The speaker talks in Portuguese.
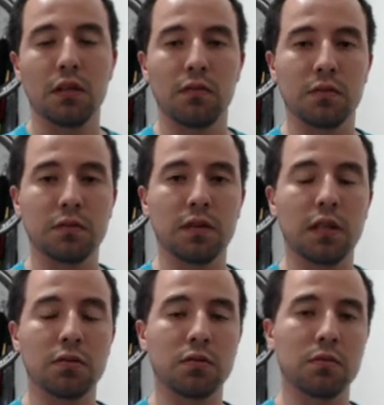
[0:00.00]
vamos
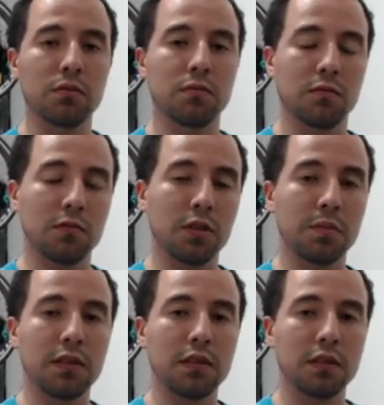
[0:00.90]
falar sobre um
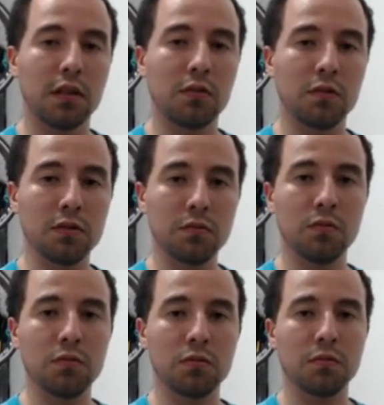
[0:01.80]
GPS que tem um ótimo
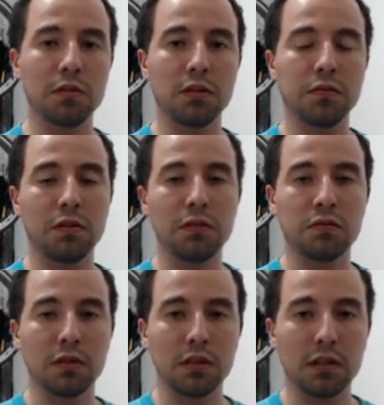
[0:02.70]

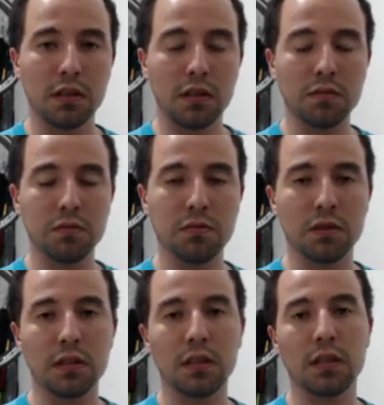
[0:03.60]
custo-benefício, excelentes
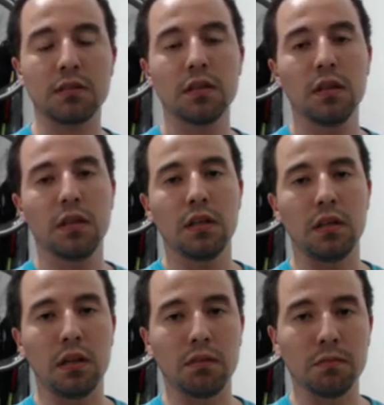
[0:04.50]
funcionalidades
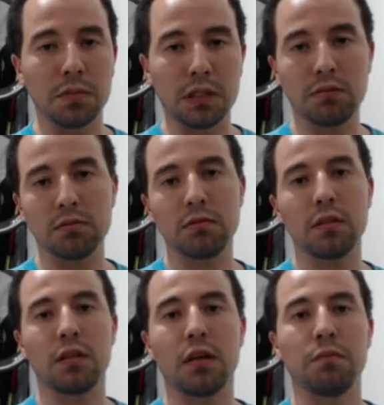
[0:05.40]
e ainda um preço
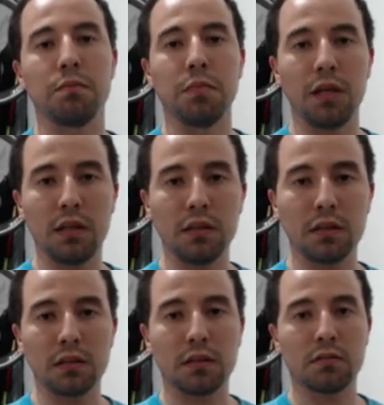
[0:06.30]
que está bem
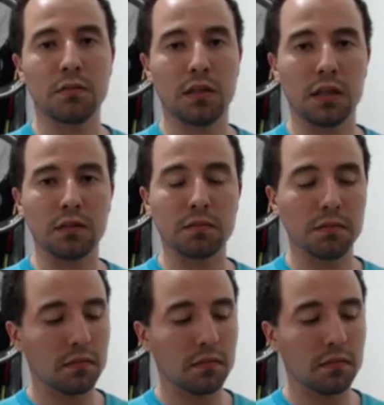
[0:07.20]
interessante no mercado.